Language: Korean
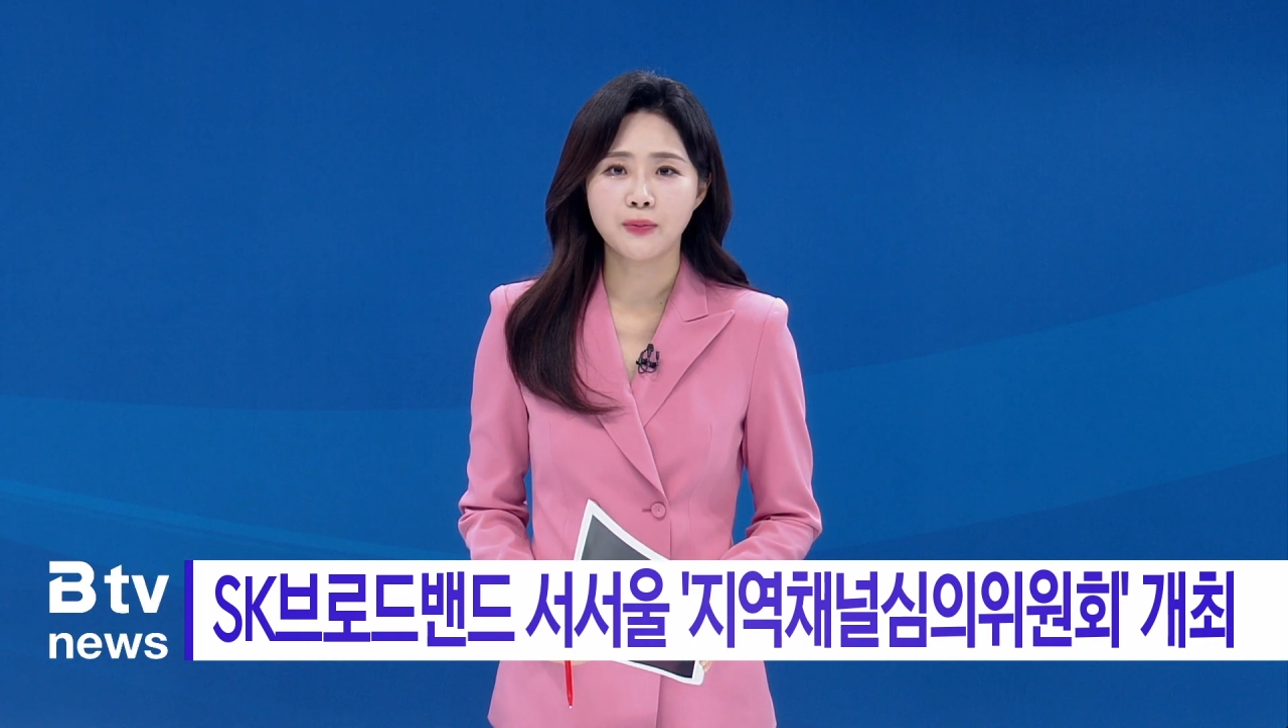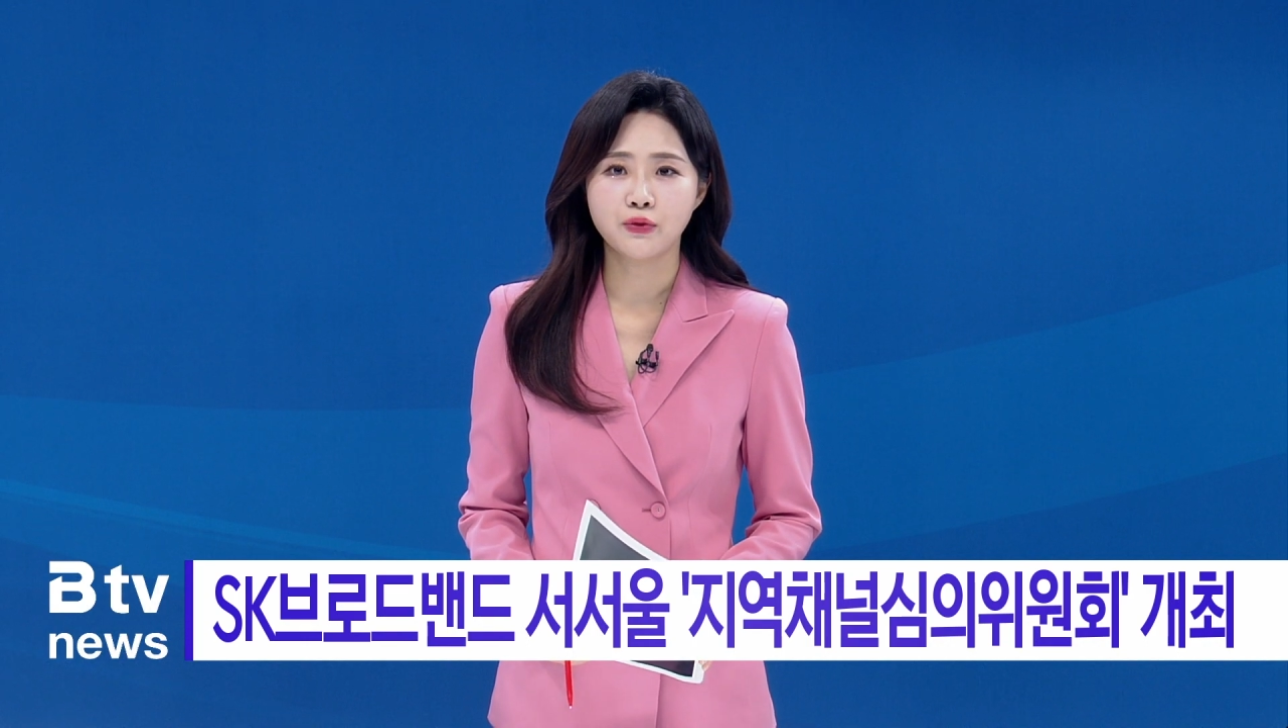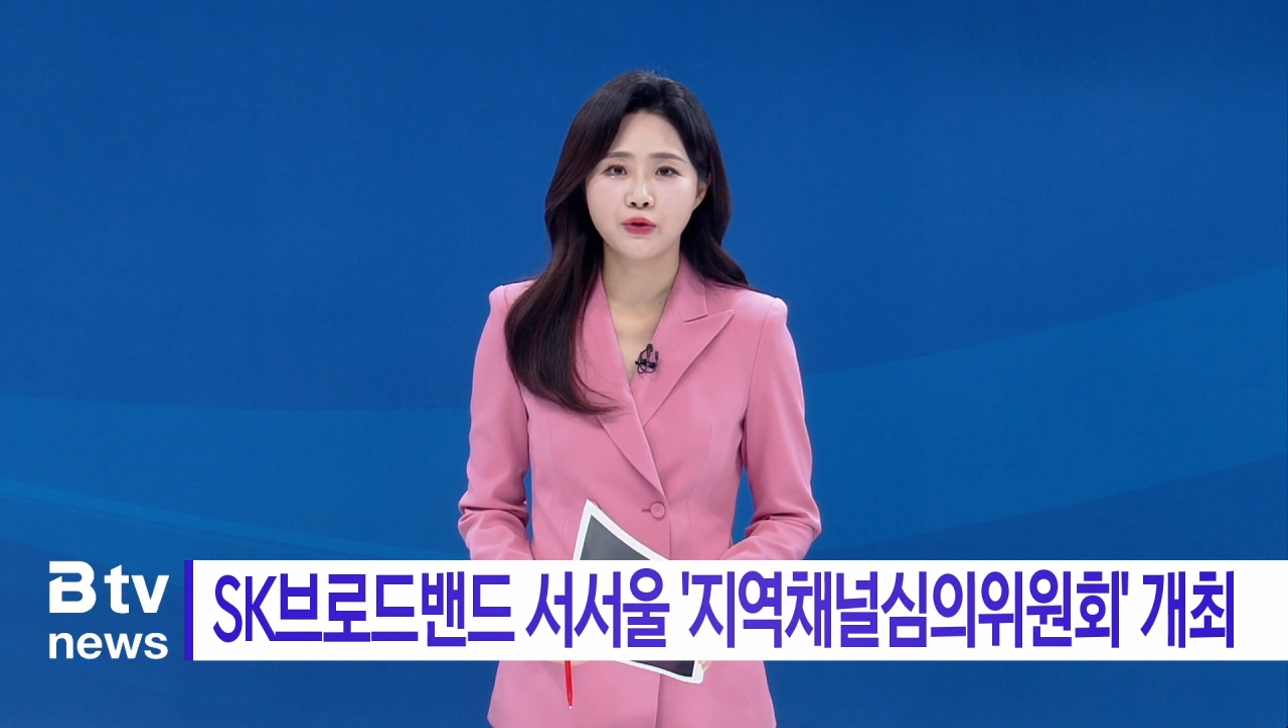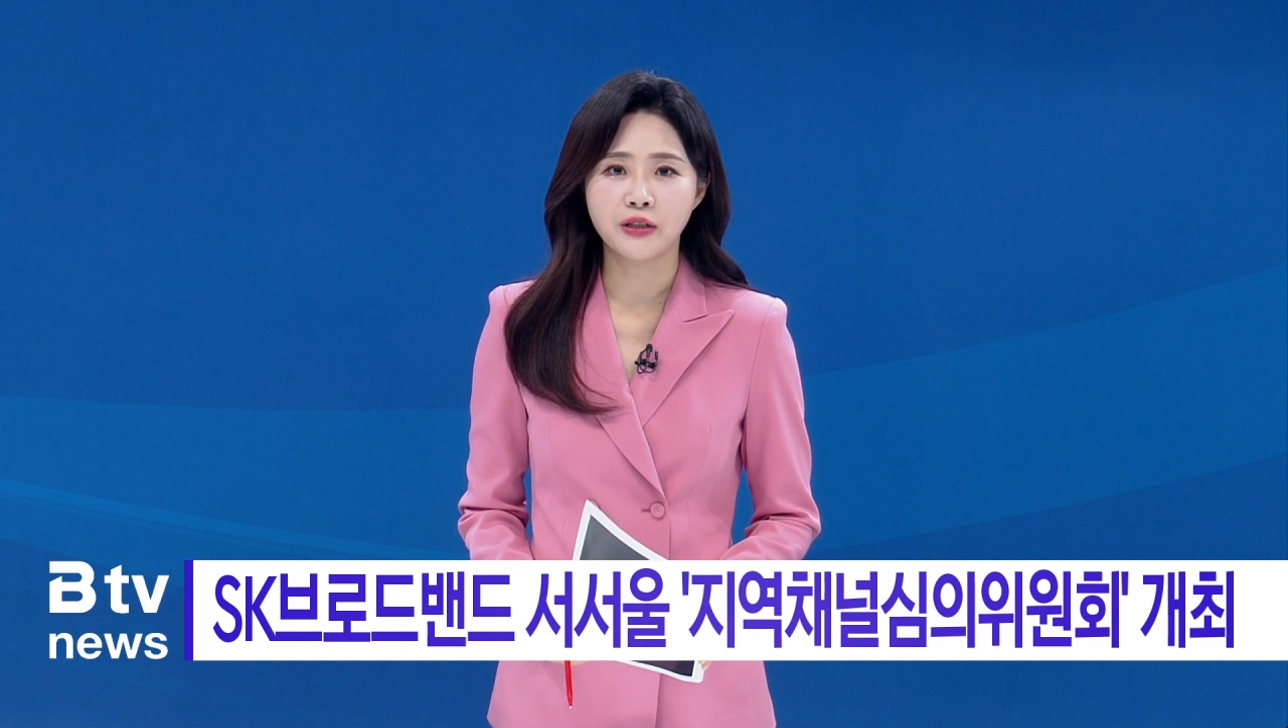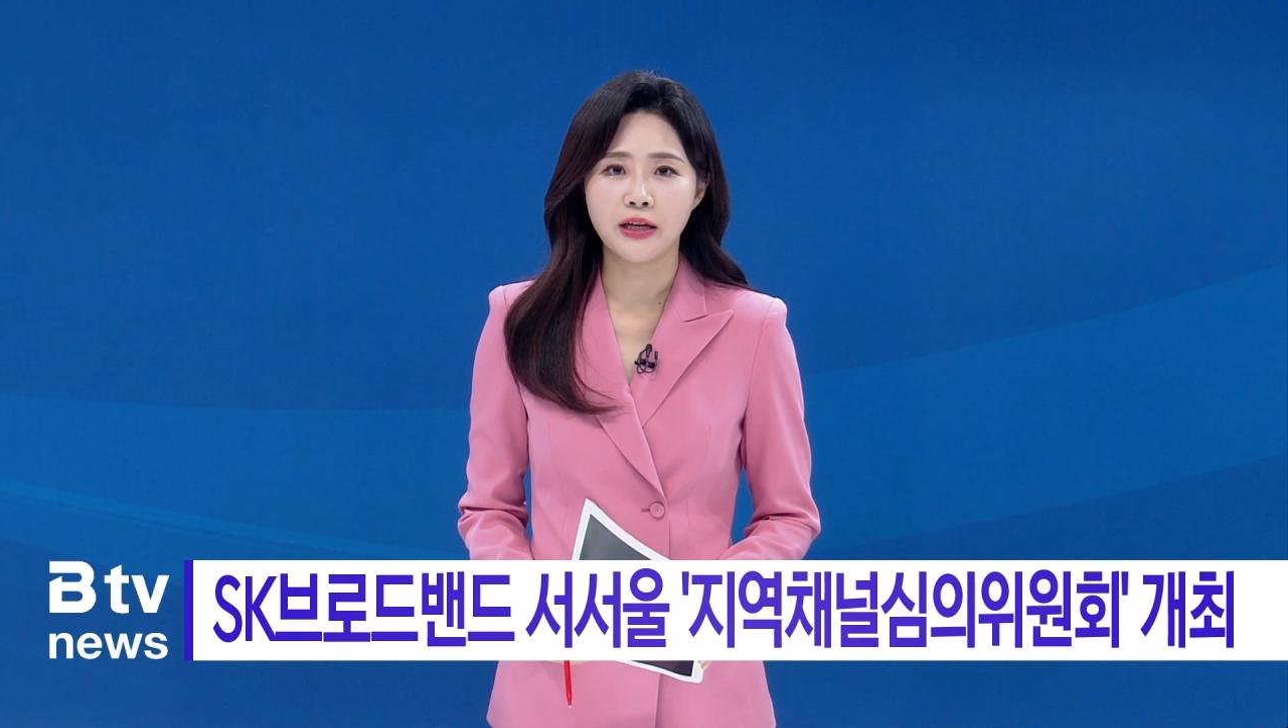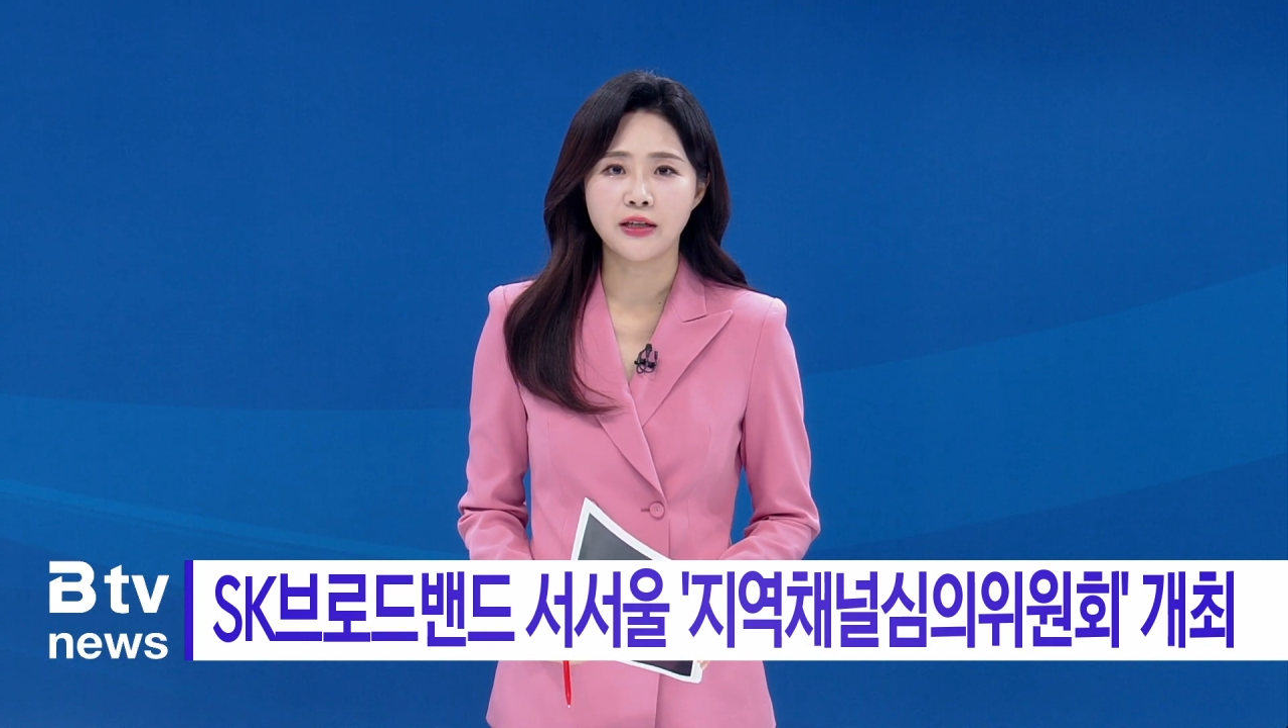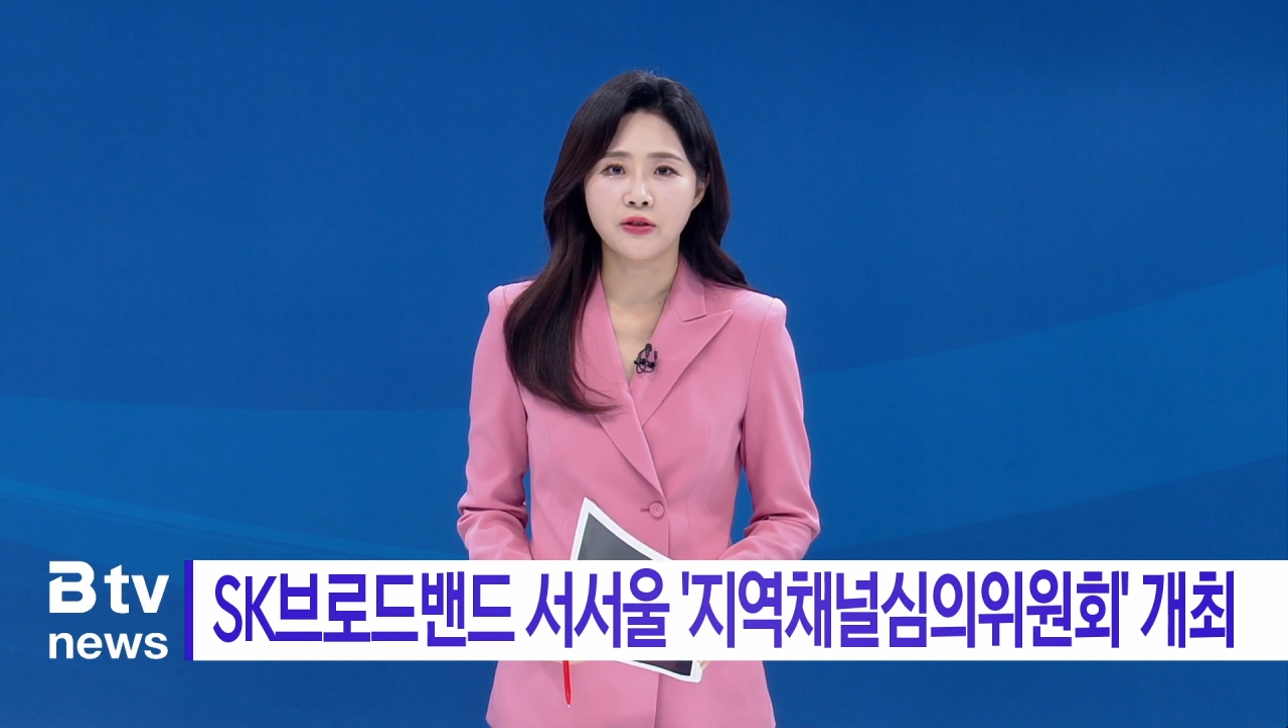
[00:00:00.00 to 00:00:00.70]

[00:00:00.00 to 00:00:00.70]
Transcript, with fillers: 분기에